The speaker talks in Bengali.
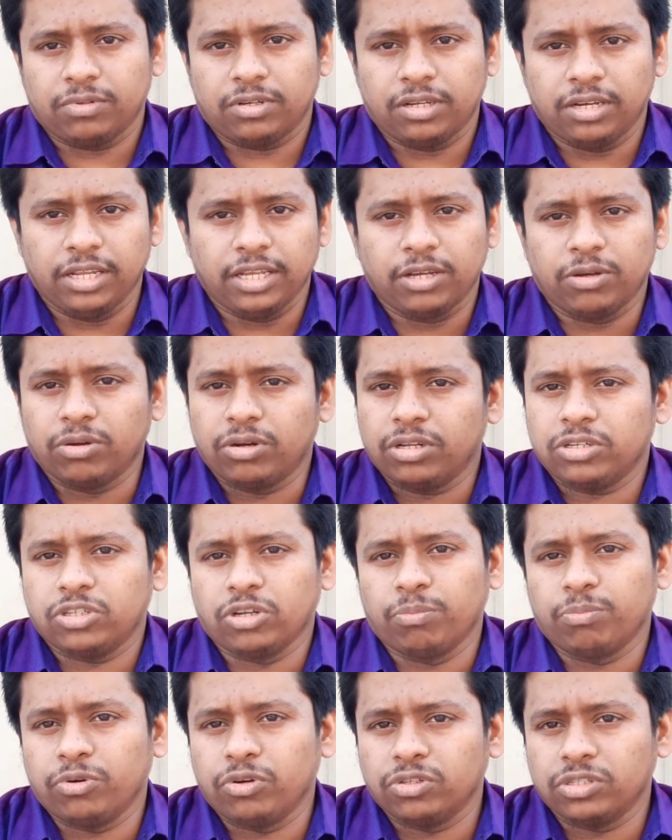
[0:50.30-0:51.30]
ক্লিক করে
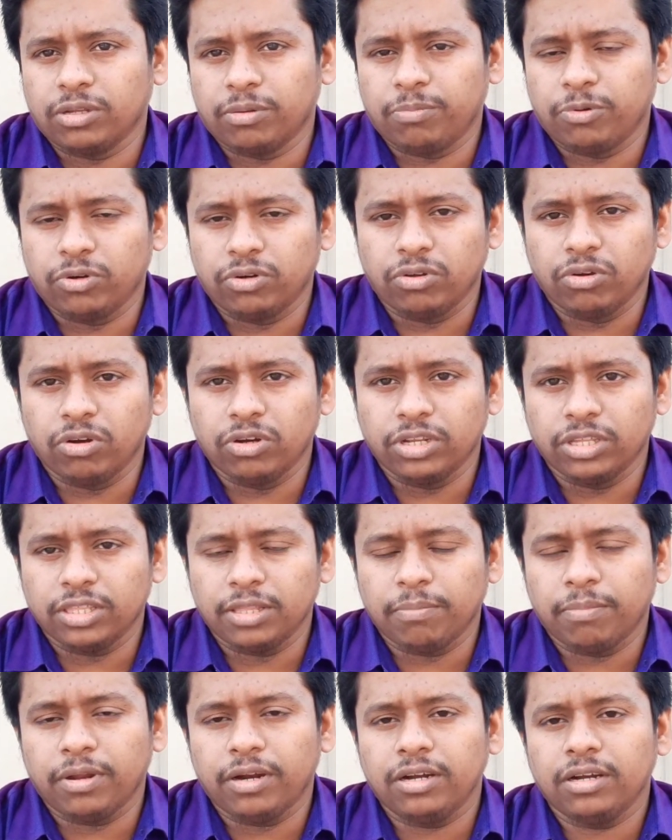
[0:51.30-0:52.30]
সম্পূর্ণ সাপোর্টগুলো নিতে
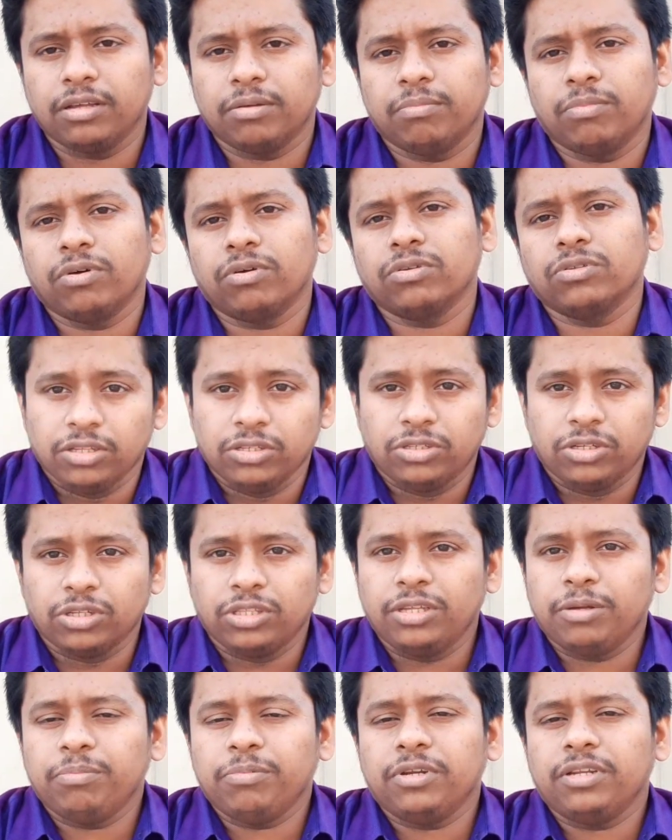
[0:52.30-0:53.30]
পারেন এবং যদি
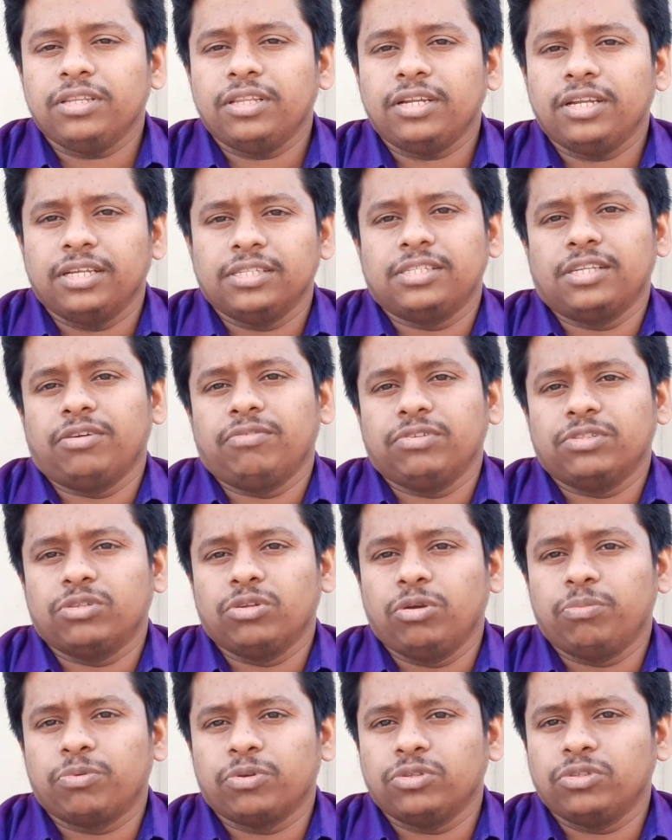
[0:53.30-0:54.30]
আপনাদের এই
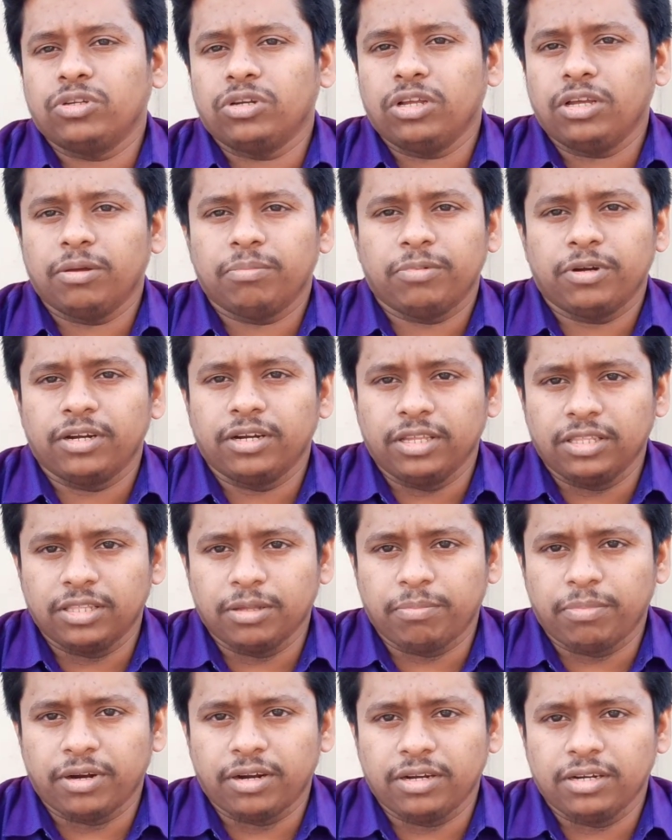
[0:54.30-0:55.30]
সার্ভিসগুলো প্রয়োজন হয় আপনারা নিতে
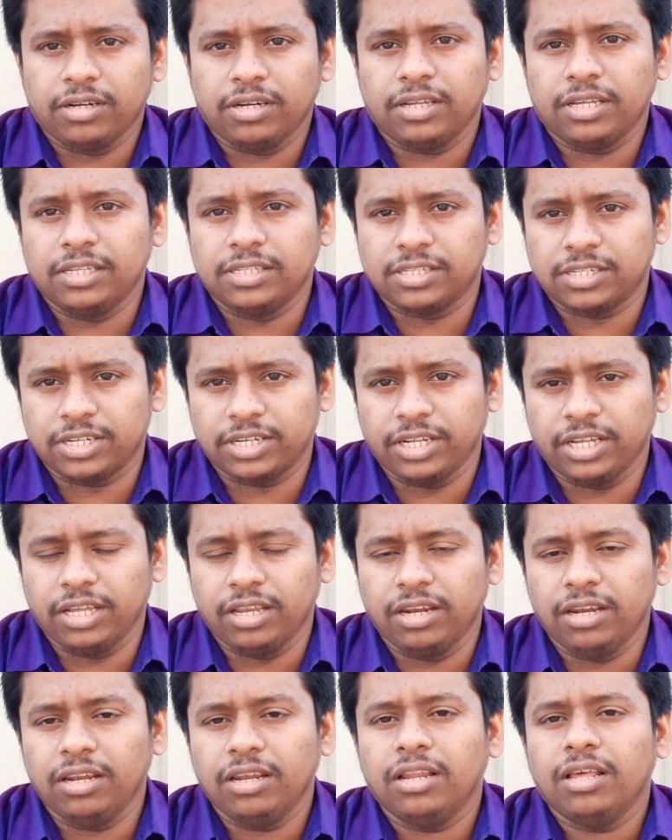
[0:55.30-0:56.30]
পারেন স্কিল
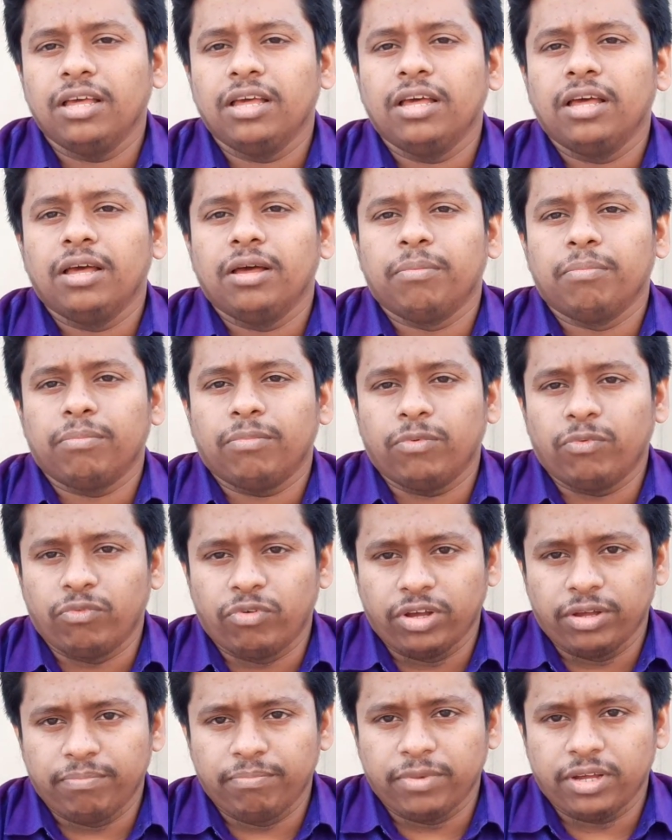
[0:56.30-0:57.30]

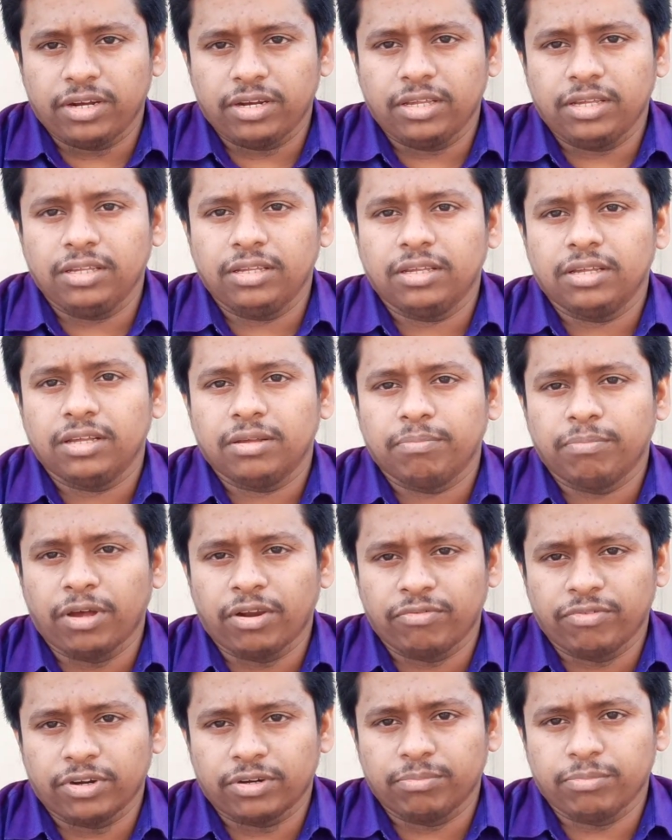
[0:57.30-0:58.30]
ওয়েব মানি
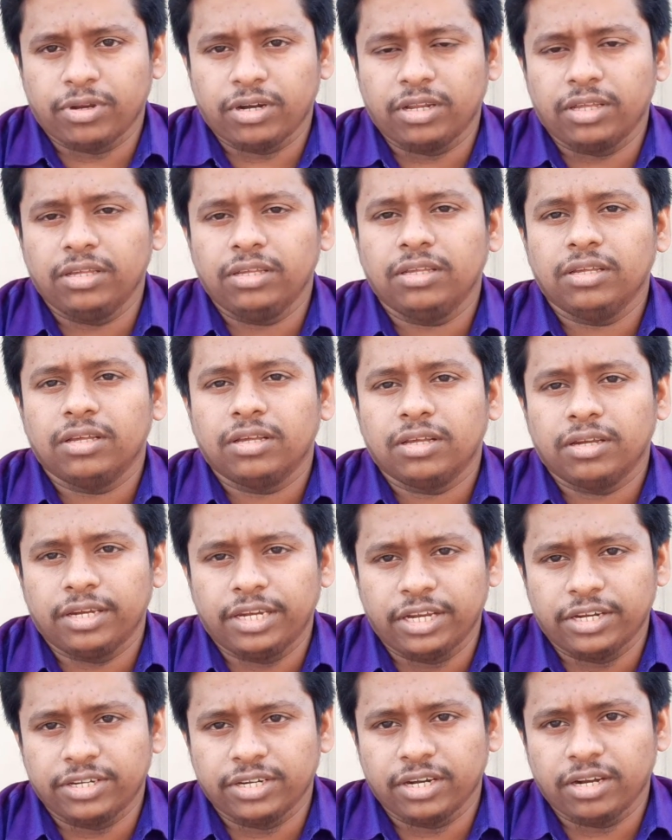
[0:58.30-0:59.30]
পারফেক্ট মানি
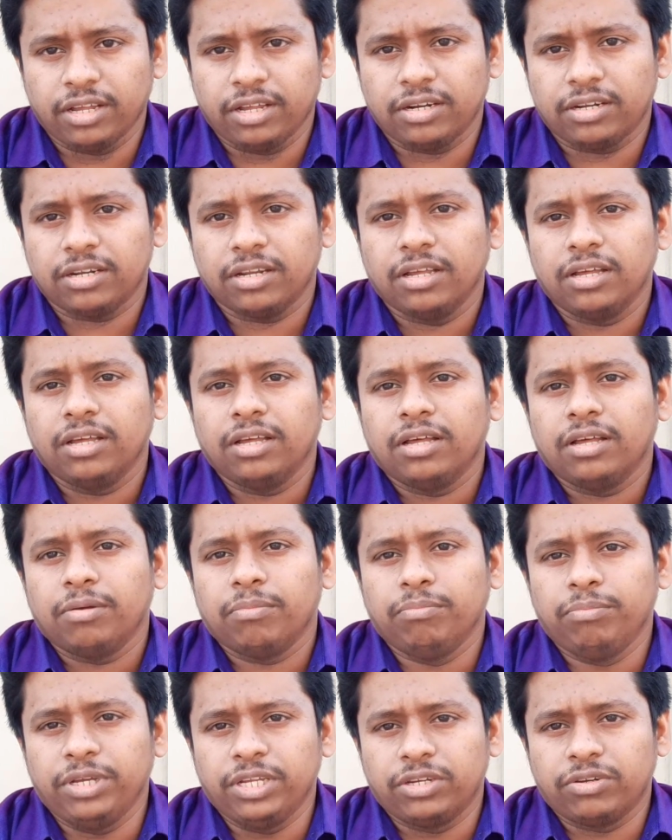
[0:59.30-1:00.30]
নেটেলার
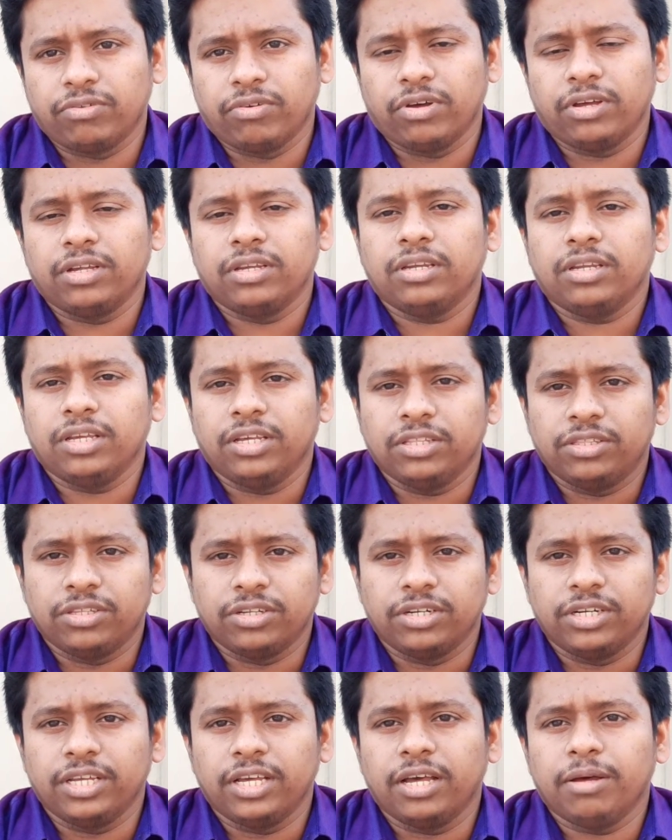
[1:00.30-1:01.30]
বিটকয়েন
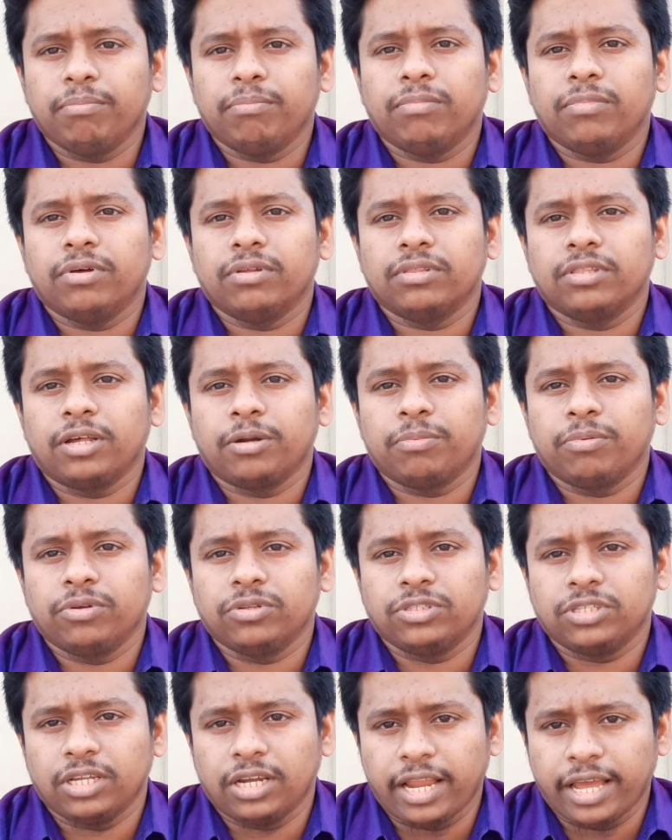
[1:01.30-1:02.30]
ইথেরিয়াম তারপর
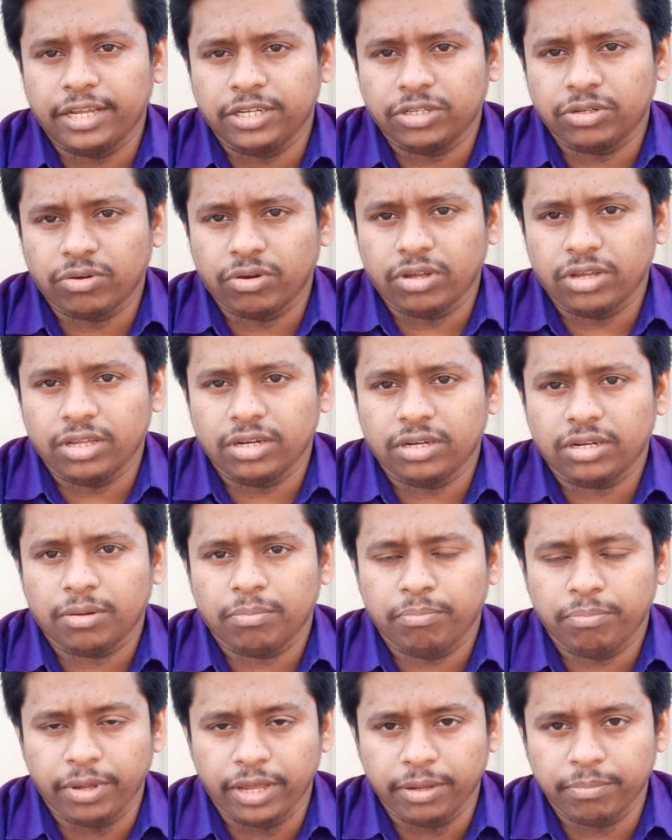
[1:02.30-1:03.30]
হচ্ছে লাইট কয়েন
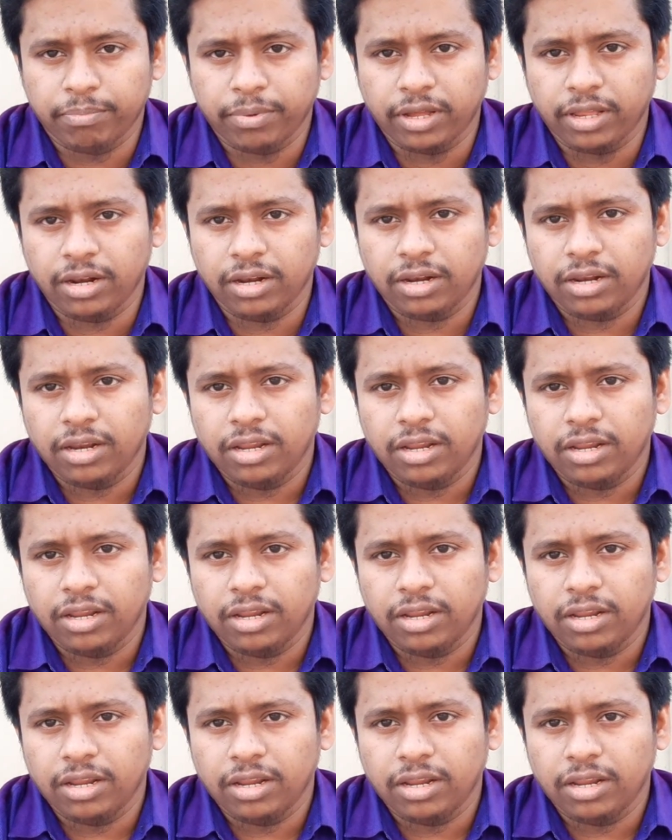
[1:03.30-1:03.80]
পেপাল